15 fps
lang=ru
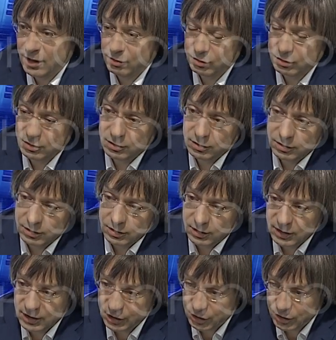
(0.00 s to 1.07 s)
Вот э,
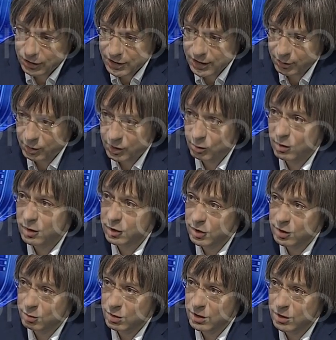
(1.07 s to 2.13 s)
наши самые
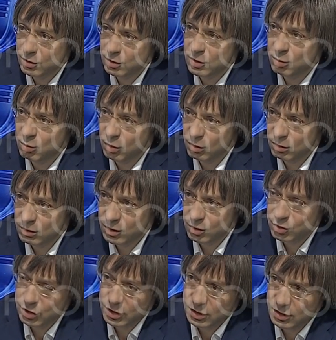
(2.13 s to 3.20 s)
большие периоды по
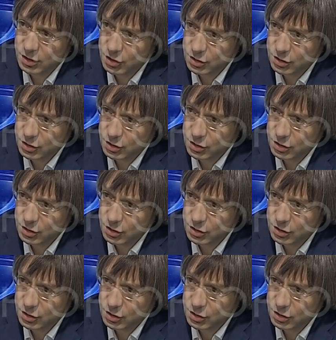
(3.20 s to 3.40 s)
выручке, это